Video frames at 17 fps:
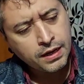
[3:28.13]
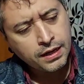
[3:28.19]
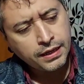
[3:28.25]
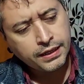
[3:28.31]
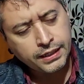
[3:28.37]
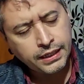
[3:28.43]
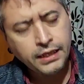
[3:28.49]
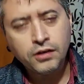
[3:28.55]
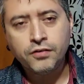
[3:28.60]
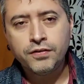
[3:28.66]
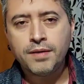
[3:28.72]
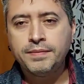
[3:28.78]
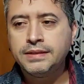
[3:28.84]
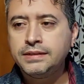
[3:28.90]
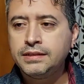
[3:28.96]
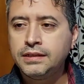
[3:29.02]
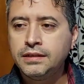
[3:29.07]
Y
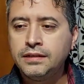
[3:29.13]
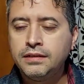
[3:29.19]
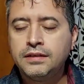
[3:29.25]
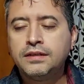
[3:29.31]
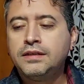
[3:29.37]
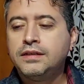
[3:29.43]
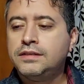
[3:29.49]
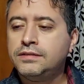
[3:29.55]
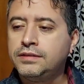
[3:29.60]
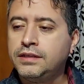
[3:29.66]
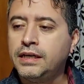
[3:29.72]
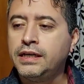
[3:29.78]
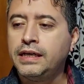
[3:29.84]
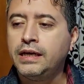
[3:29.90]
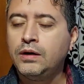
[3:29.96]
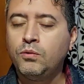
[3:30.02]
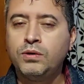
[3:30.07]
obviamente
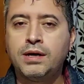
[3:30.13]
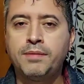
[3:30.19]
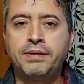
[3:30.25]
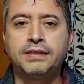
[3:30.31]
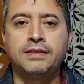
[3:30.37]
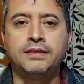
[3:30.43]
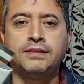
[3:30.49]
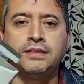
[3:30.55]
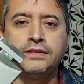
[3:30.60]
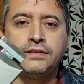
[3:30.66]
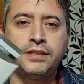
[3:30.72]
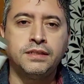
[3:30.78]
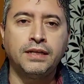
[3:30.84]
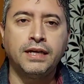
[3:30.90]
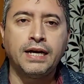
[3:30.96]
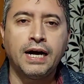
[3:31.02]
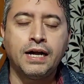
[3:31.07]
tiene una parte
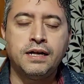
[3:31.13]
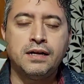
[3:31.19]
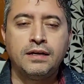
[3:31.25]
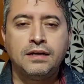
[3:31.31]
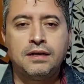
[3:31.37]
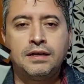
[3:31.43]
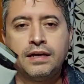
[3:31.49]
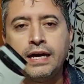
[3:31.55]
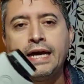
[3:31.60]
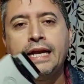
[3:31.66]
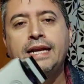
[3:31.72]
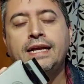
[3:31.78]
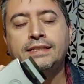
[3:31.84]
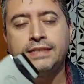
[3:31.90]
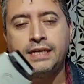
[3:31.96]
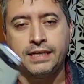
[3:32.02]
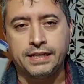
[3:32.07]
sintética en la
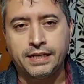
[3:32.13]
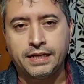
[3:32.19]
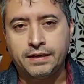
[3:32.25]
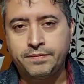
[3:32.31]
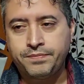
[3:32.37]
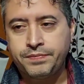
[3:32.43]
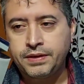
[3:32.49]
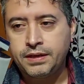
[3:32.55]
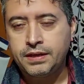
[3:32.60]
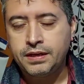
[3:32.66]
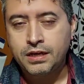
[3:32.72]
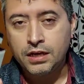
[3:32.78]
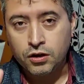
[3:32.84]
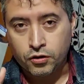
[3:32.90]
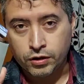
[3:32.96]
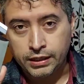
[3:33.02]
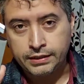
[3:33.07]
salida.
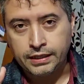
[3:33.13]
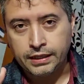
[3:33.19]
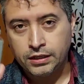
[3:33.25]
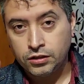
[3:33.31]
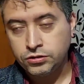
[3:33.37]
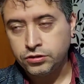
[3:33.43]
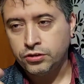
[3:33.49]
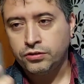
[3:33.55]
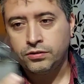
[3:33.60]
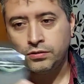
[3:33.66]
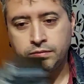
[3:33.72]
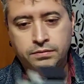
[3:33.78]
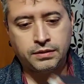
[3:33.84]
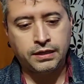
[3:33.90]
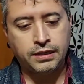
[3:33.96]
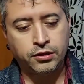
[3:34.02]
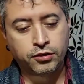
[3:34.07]
Con este inicio
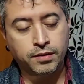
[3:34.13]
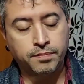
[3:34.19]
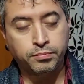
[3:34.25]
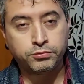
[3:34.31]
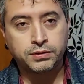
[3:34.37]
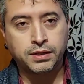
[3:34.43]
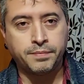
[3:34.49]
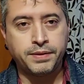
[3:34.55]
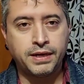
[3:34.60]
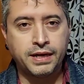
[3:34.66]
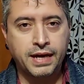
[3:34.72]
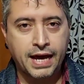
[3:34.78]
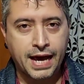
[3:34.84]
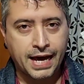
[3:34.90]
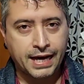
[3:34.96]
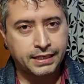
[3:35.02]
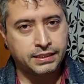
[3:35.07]
y le doy el puntapié
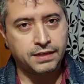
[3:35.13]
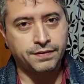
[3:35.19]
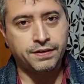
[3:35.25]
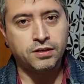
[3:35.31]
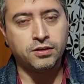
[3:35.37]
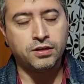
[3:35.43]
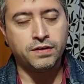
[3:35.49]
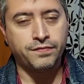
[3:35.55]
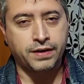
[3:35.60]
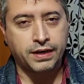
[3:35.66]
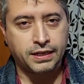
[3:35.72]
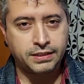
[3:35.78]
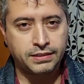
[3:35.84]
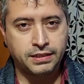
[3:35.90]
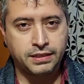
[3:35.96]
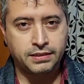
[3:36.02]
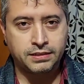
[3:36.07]
a este video de
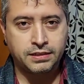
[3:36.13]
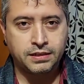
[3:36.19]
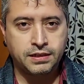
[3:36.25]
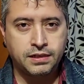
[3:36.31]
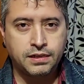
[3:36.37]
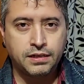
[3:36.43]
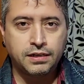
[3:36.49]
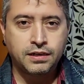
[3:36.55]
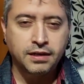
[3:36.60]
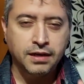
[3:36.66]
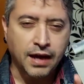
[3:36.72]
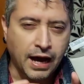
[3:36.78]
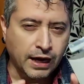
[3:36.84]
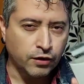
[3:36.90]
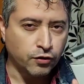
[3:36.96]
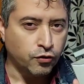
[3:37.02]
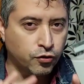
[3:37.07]
fragancias
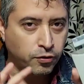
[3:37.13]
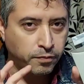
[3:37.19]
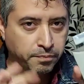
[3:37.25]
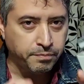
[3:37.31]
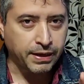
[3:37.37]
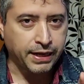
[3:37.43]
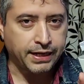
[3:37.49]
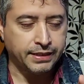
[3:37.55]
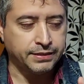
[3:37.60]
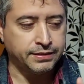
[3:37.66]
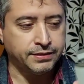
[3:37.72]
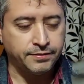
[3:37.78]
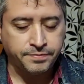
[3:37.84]
algo complejas.